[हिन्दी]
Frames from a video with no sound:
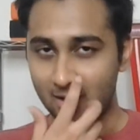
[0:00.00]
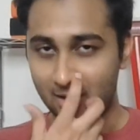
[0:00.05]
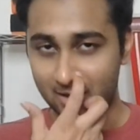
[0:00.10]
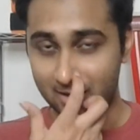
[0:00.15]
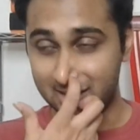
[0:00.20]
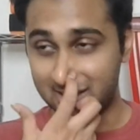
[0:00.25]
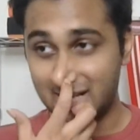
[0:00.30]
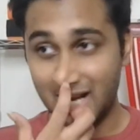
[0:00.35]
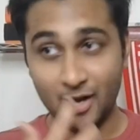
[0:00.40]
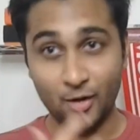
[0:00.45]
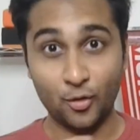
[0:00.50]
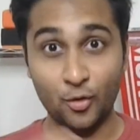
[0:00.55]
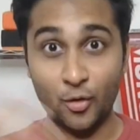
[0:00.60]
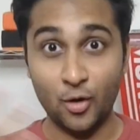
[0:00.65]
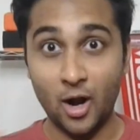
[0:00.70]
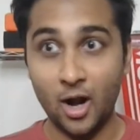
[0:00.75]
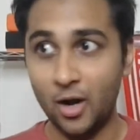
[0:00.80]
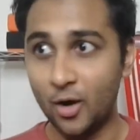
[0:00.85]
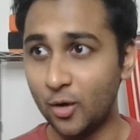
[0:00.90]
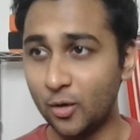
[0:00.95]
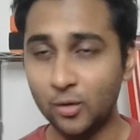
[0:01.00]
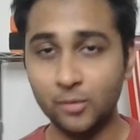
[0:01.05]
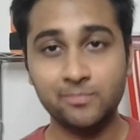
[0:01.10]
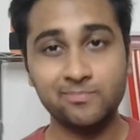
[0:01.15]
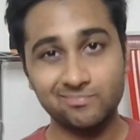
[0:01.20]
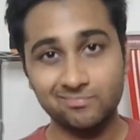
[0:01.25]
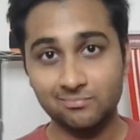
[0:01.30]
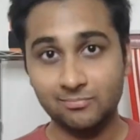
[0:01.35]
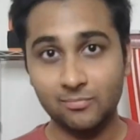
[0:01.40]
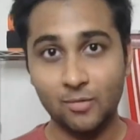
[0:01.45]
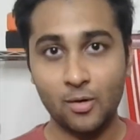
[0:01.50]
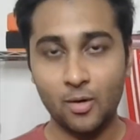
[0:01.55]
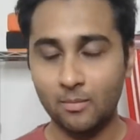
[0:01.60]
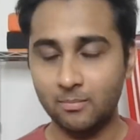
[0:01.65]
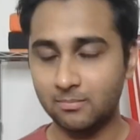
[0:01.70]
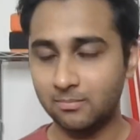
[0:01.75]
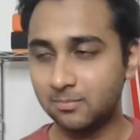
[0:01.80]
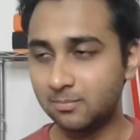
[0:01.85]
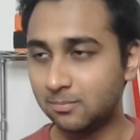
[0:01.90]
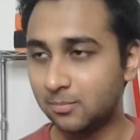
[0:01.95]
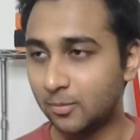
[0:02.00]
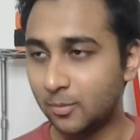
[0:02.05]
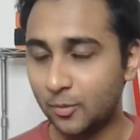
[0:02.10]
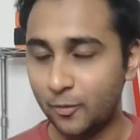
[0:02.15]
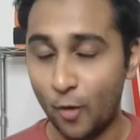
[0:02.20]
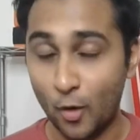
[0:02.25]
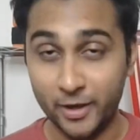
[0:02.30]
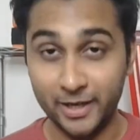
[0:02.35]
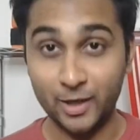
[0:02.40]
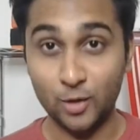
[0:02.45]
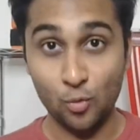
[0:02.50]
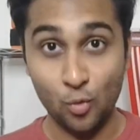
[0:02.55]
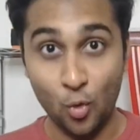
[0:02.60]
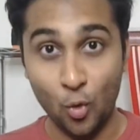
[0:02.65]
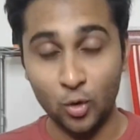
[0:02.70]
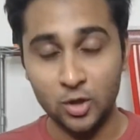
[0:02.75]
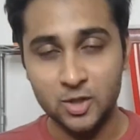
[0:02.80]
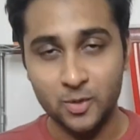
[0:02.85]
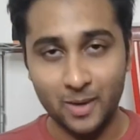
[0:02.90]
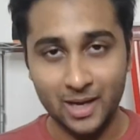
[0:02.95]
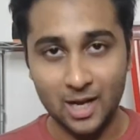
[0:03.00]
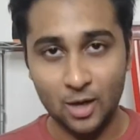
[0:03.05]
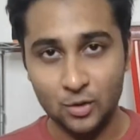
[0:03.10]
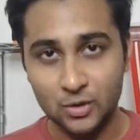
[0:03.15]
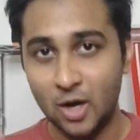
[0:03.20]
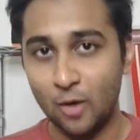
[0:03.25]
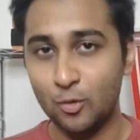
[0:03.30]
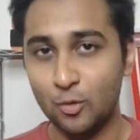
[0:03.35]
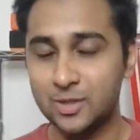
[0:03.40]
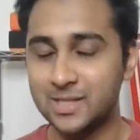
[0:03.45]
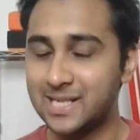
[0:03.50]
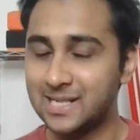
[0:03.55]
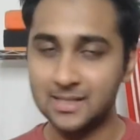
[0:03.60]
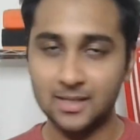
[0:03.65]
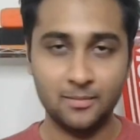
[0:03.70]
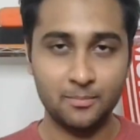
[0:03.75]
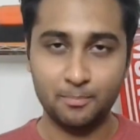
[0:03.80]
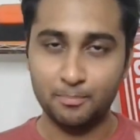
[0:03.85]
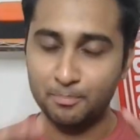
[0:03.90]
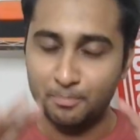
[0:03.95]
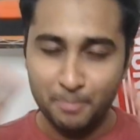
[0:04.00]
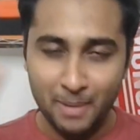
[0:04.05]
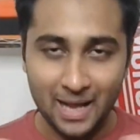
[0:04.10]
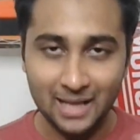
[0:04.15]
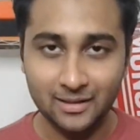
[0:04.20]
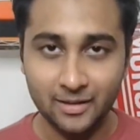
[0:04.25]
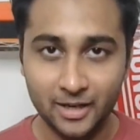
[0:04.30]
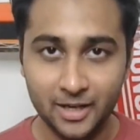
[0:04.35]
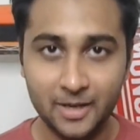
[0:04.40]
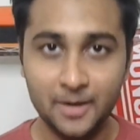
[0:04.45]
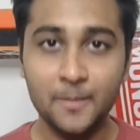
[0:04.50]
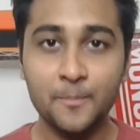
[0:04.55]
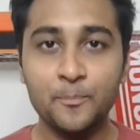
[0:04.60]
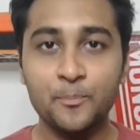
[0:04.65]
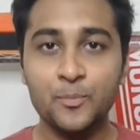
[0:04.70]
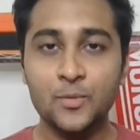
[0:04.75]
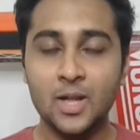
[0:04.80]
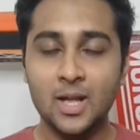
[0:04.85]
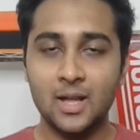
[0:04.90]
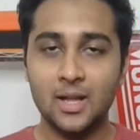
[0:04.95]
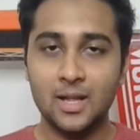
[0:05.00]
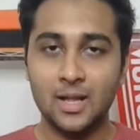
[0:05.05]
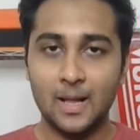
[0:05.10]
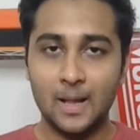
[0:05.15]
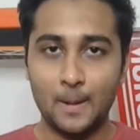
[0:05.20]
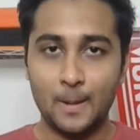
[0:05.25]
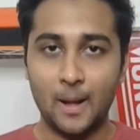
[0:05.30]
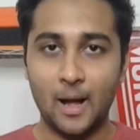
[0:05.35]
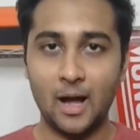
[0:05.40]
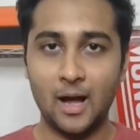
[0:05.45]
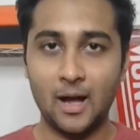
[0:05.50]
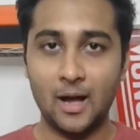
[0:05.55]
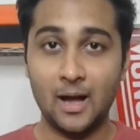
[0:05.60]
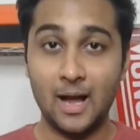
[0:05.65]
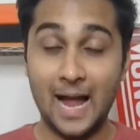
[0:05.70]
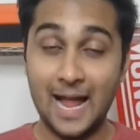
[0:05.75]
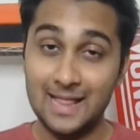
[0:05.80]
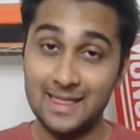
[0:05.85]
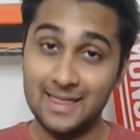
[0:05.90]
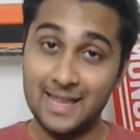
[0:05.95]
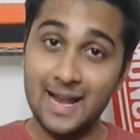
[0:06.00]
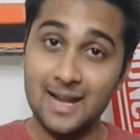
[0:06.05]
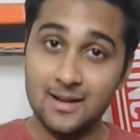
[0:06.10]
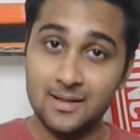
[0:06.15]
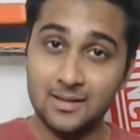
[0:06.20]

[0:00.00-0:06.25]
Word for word: क्रिस्टियानो रोनाल्डो 42 गोल्स वाला उसका वो सीज़न बेहतरीन एंड देन